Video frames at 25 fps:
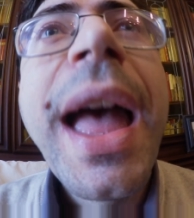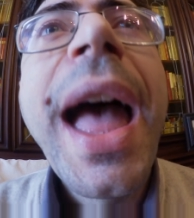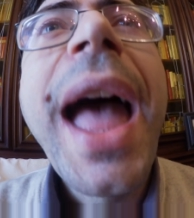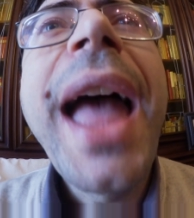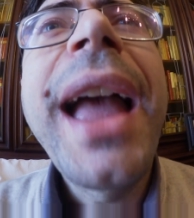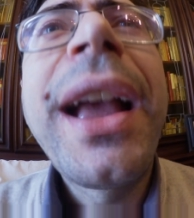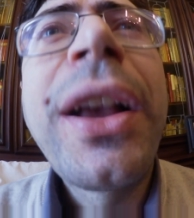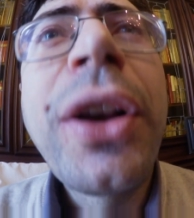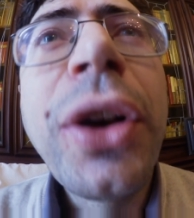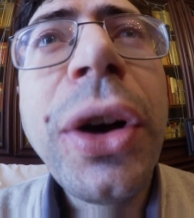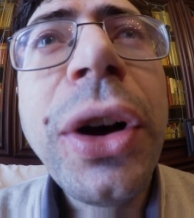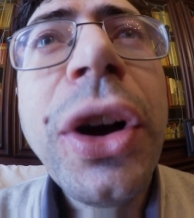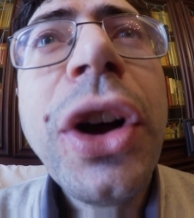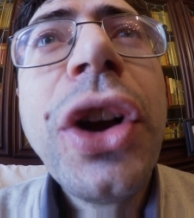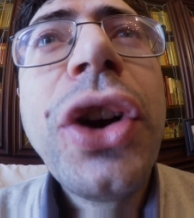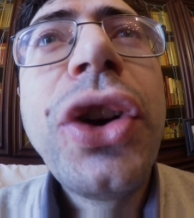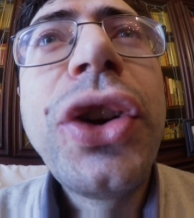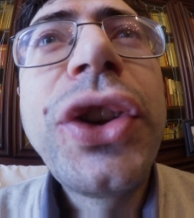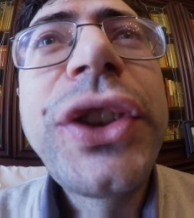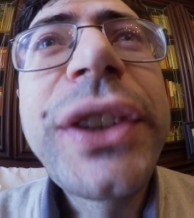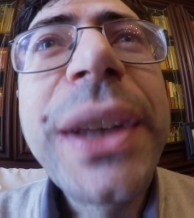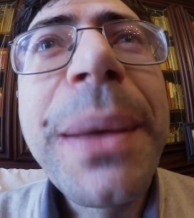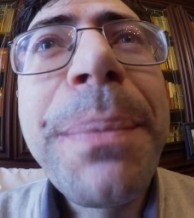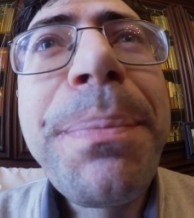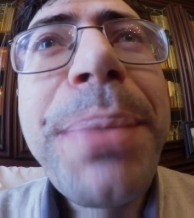Ecco,
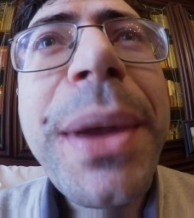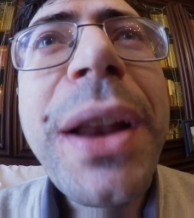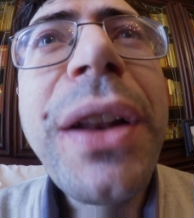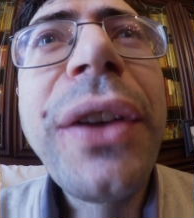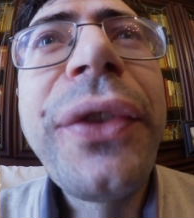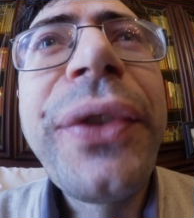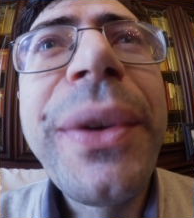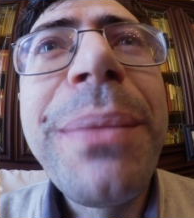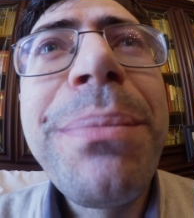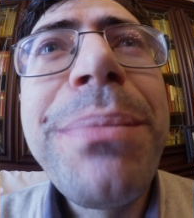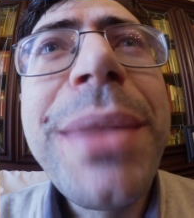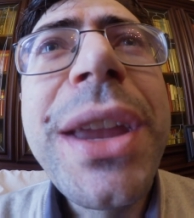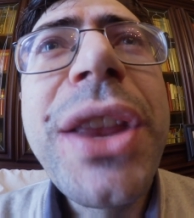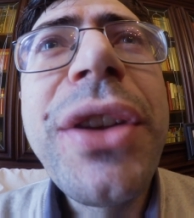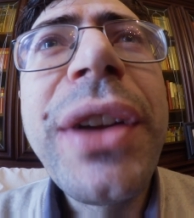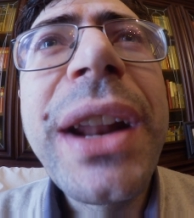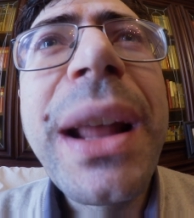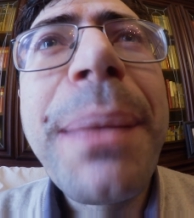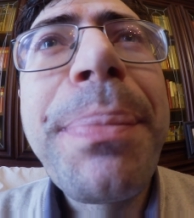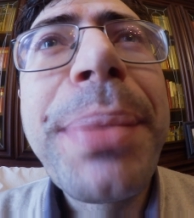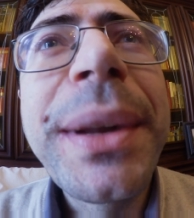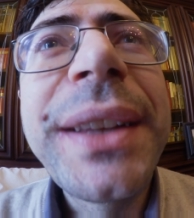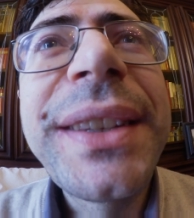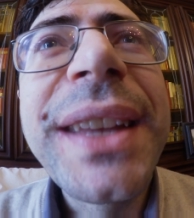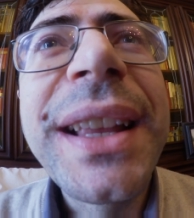lo zampillo femmino
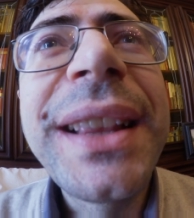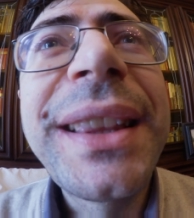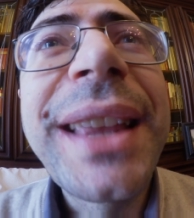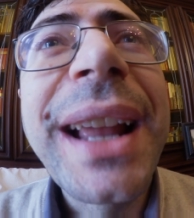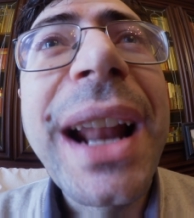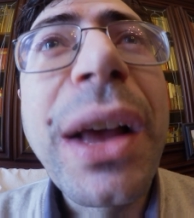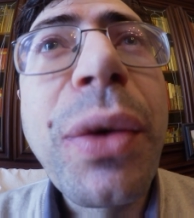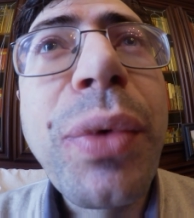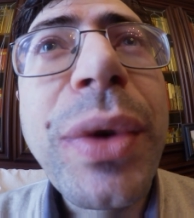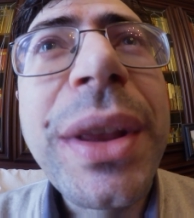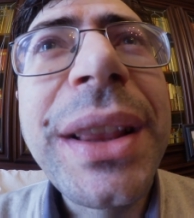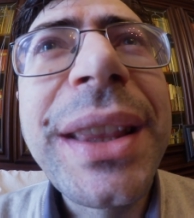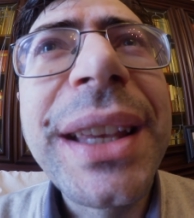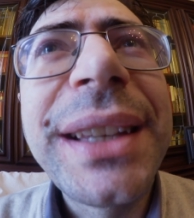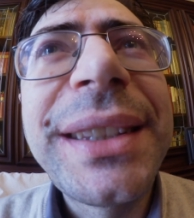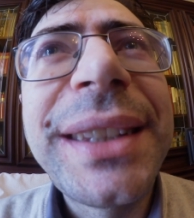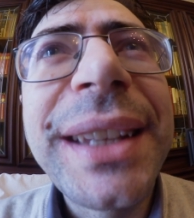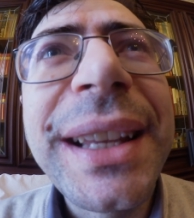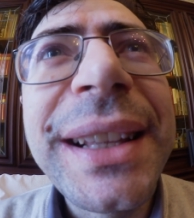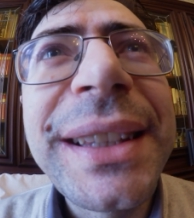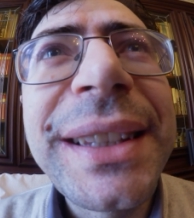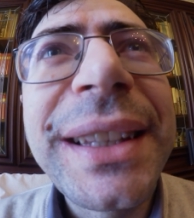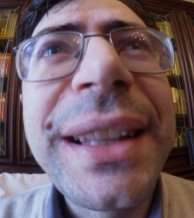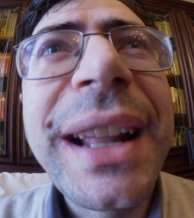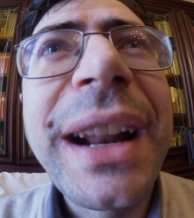rappresenta la
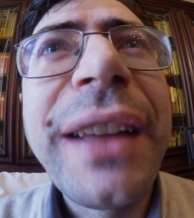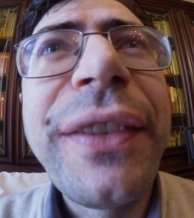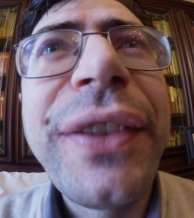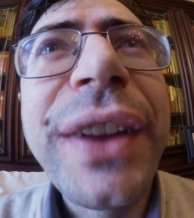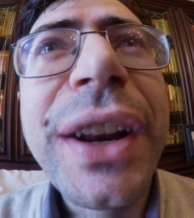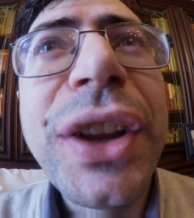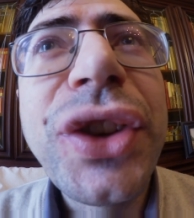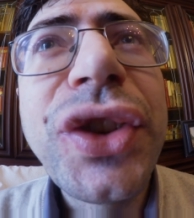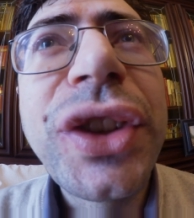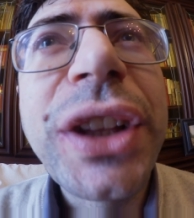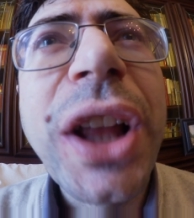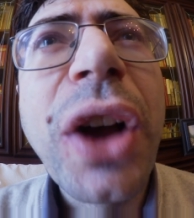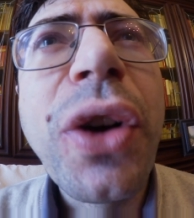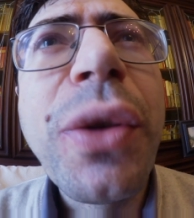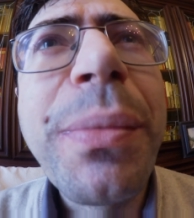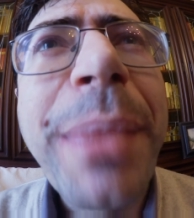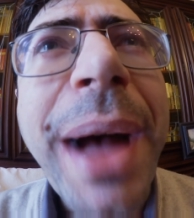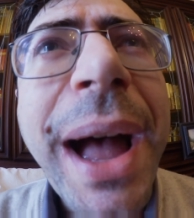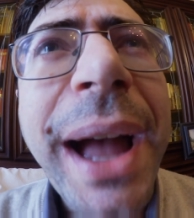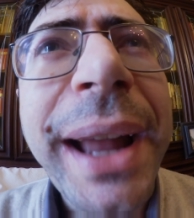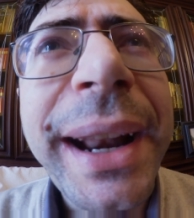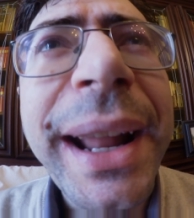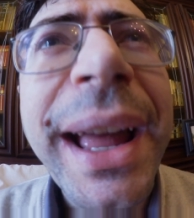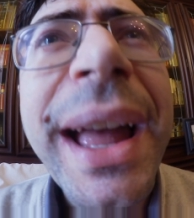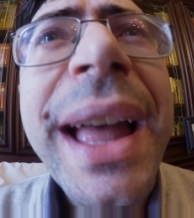quintessenza della felicità
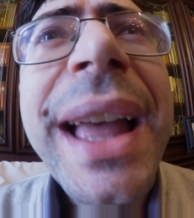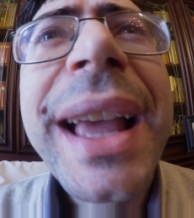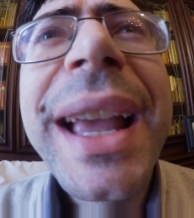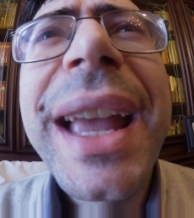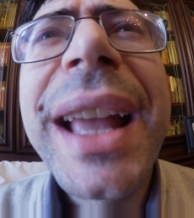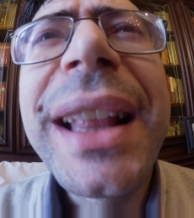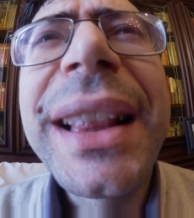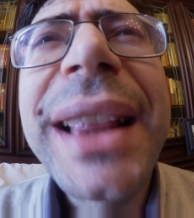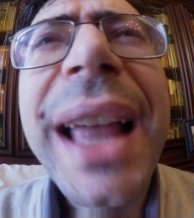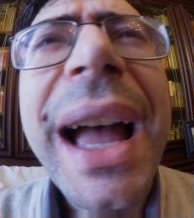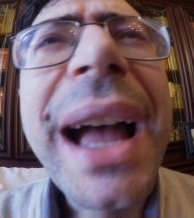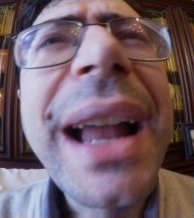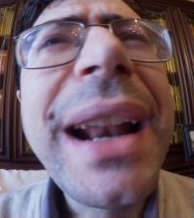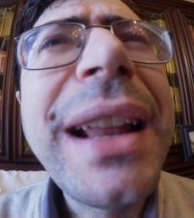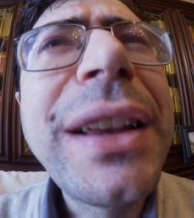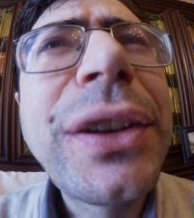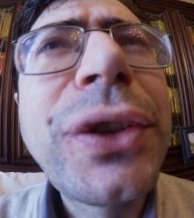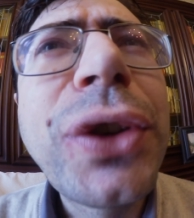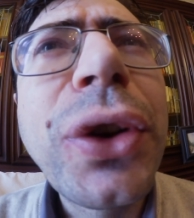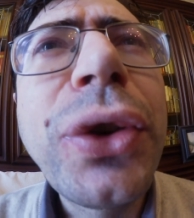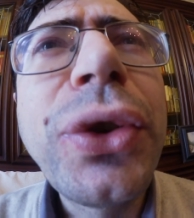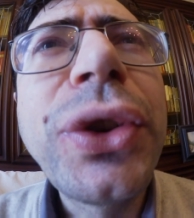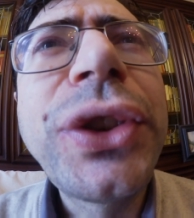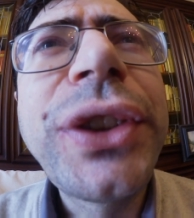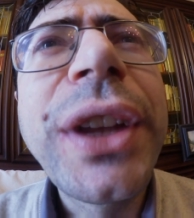umana, che tale
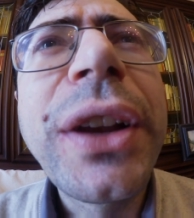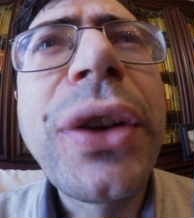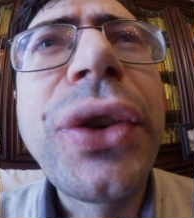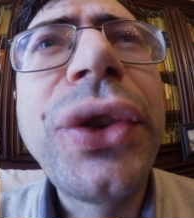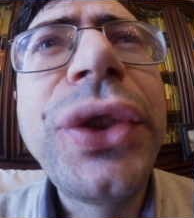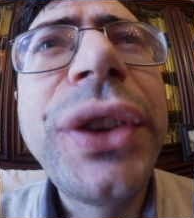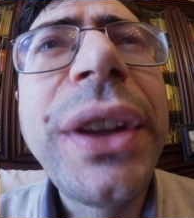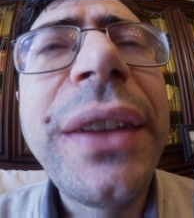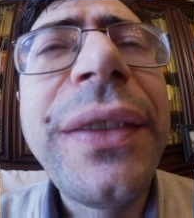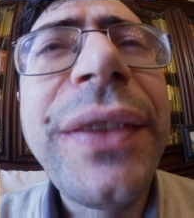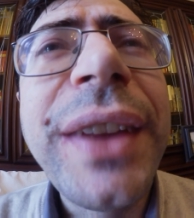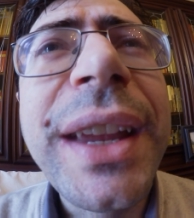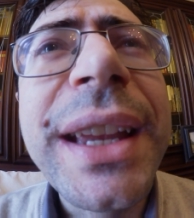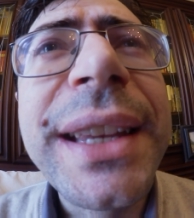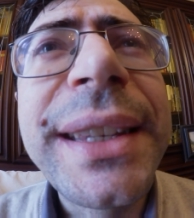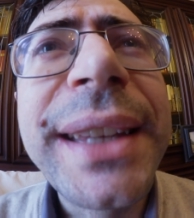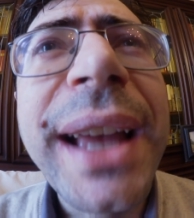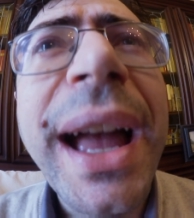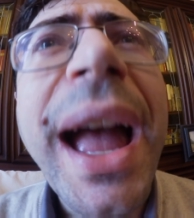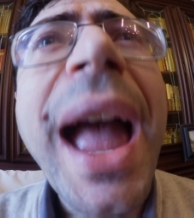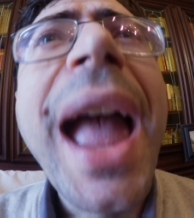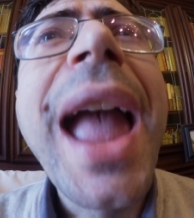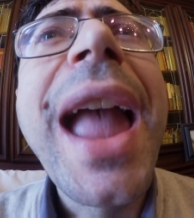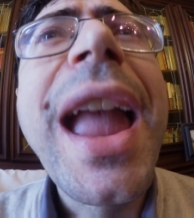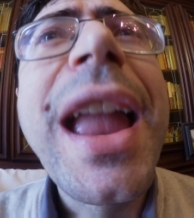solo se
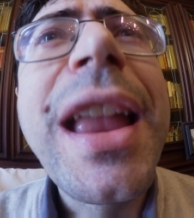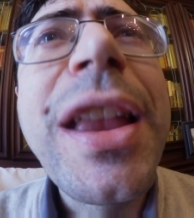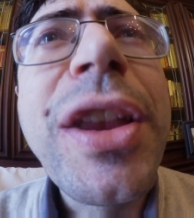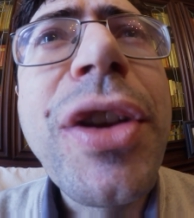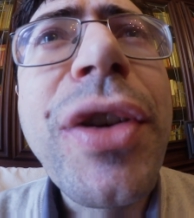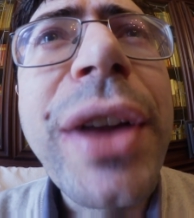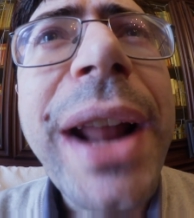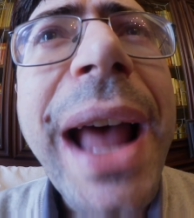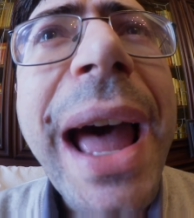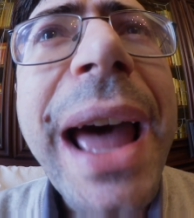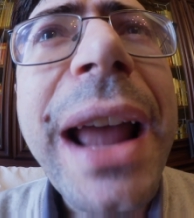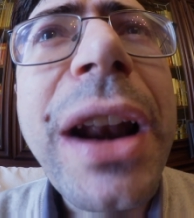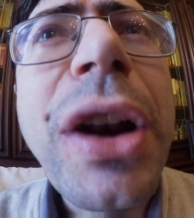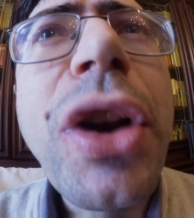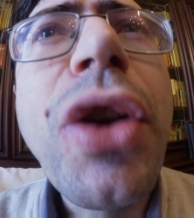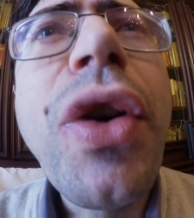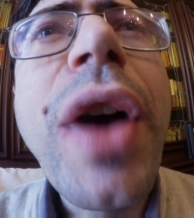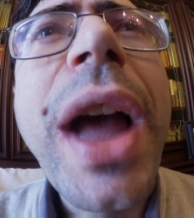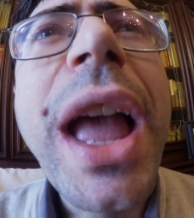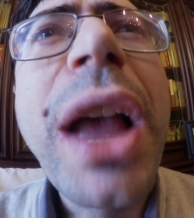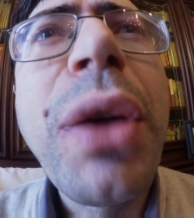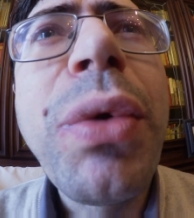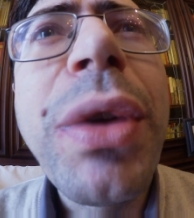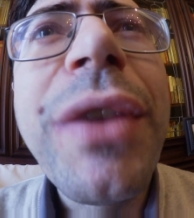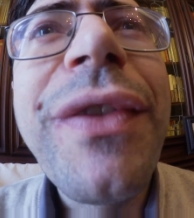condivisa, e
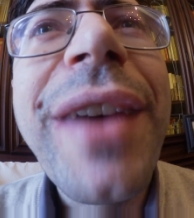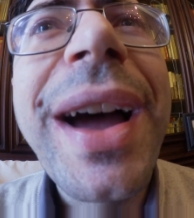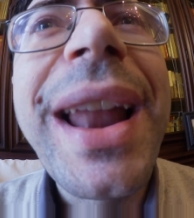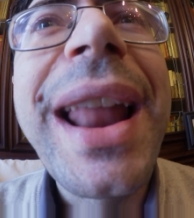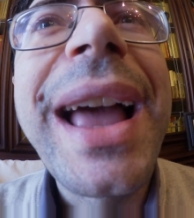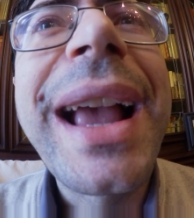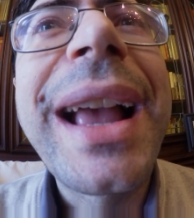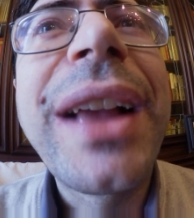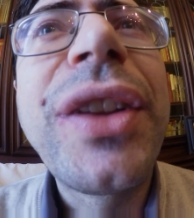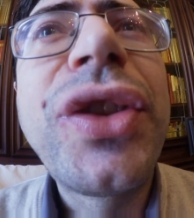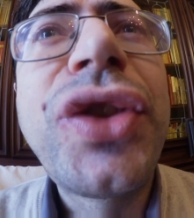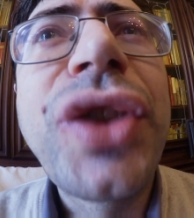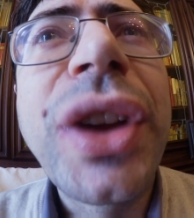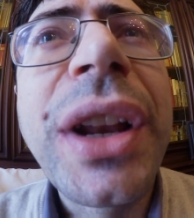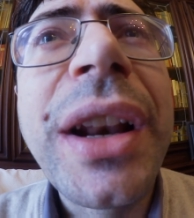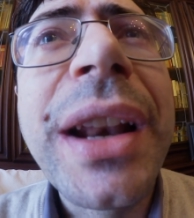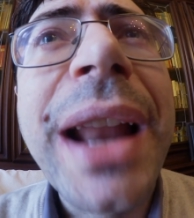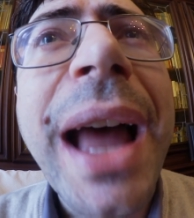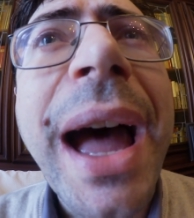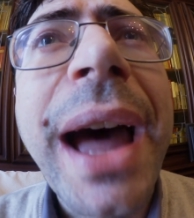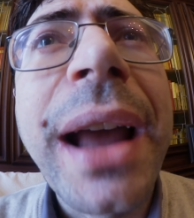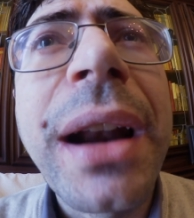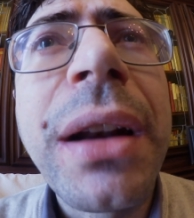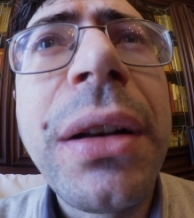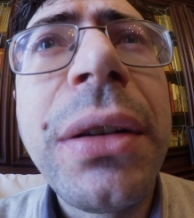ignorarlo equivale a
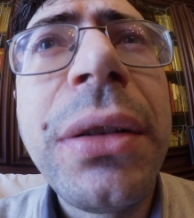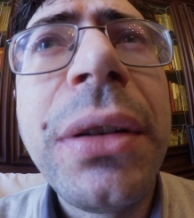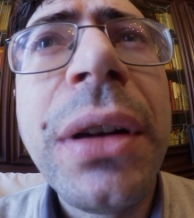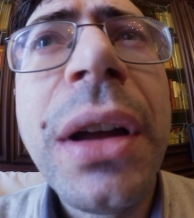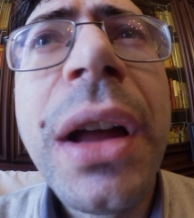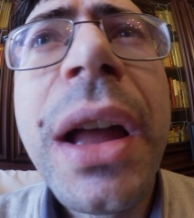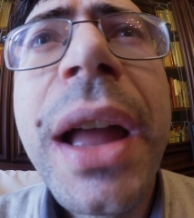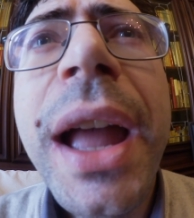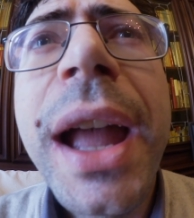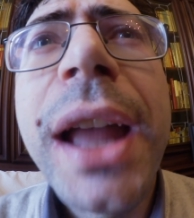cancellarlo,